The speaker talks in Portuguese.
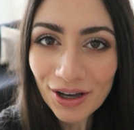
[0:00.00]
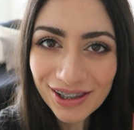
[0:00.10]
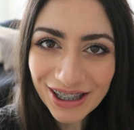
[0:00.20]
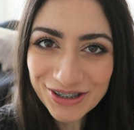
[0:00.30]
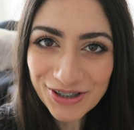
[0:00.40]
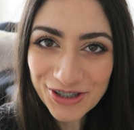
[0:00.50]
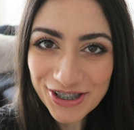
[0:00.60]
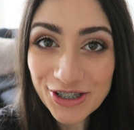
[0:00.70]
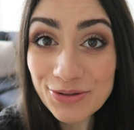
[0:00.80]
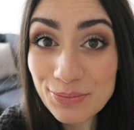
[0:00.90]
Olá a todos,
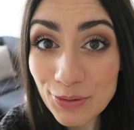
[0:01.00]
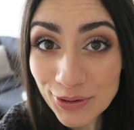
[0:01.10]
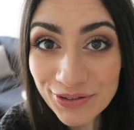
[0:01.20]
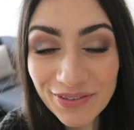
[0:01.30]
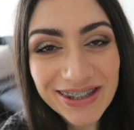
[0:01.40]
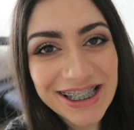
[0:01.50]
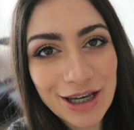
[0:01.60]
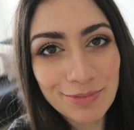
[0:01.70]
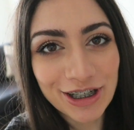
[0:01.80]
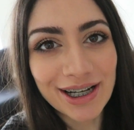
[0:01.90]
sejam muito bem-vindos
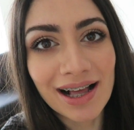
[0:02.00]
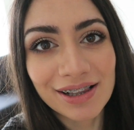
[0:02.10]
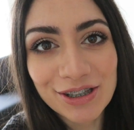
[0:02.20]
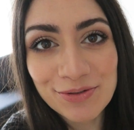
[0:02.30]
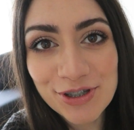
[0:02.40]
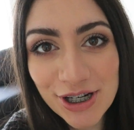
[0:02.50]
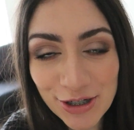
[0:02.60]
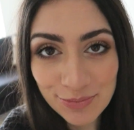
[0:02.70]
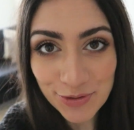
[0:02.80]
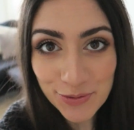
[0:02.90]
aqui ao meu canal. Eu hoje
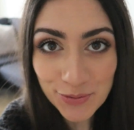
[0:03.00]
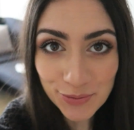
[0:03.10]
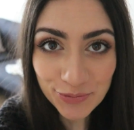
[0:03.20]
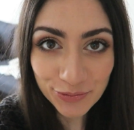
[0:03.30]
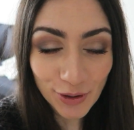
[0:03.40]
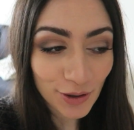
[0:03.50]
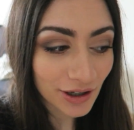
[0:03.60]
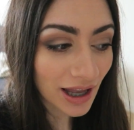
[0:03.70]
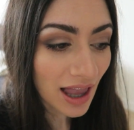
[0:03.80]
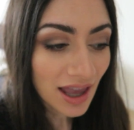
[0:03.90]
trago o meu segundo
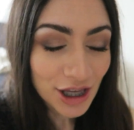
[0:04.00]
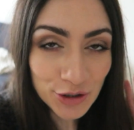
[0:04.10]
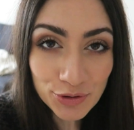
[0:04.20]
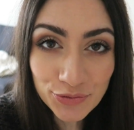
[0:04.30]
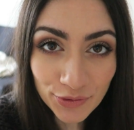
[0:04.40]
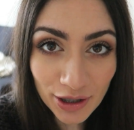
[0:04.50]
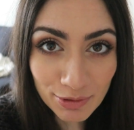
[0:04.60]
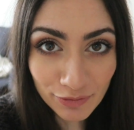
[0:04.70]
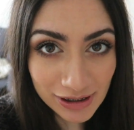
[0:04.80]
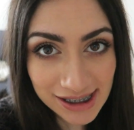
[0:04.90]
vlog. Eu hoje vou dar
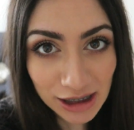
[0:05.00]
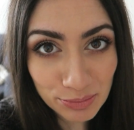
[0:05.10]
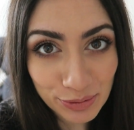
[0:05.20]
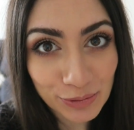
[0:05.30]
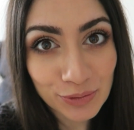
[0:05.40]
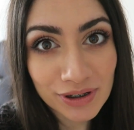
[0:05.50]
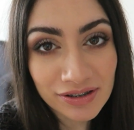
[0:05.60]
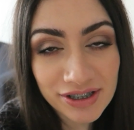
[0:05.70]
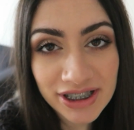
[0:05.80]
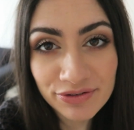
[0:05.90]
uma voltinha por
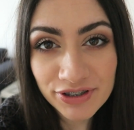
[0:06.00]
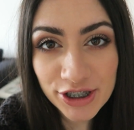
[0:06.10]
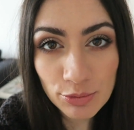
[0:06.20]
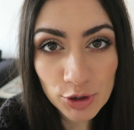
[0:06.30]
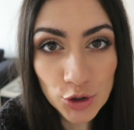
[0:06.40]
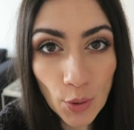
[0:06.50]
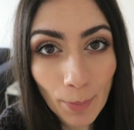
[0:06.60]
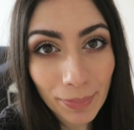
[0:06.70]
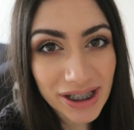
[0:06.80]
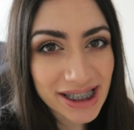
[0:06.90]
Londres e fazer umas
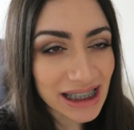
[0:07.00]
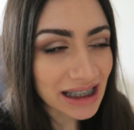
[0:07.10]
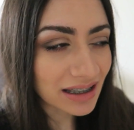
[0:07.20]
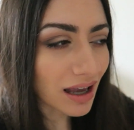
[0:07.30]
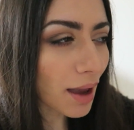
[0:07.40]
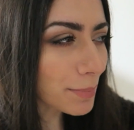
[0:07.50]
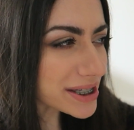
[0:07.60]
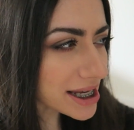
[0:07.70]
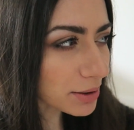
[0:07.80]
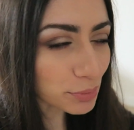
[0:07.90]
compras e
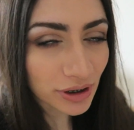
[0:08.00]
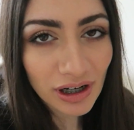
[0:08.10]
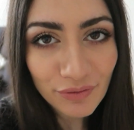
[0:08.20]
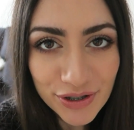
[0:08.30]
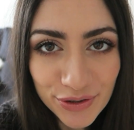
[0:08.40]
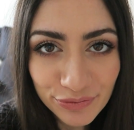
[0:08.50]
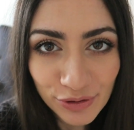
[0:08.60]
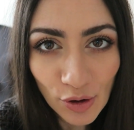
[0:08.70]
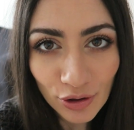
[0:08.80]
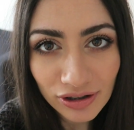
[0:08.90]
pensei por que não fazer um
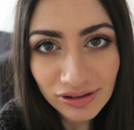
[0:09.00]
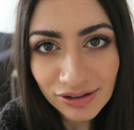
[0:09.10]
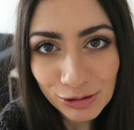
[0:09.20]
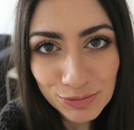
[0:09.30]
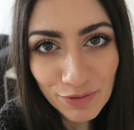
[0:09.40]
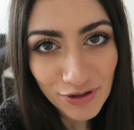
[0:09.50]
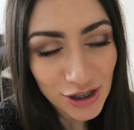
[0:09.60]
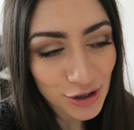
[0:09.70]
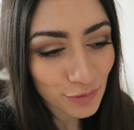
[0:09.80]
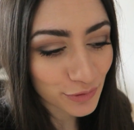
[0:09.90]
vlog da última
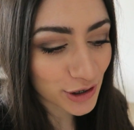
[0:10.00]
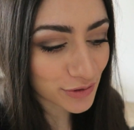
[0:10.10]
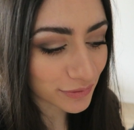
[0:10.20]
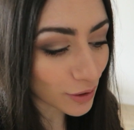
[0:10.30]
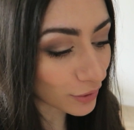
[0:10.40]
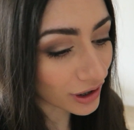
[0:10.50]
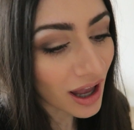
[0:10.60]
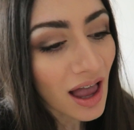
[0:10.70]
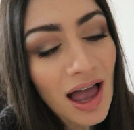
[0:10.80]
vez que eu fiz vlog.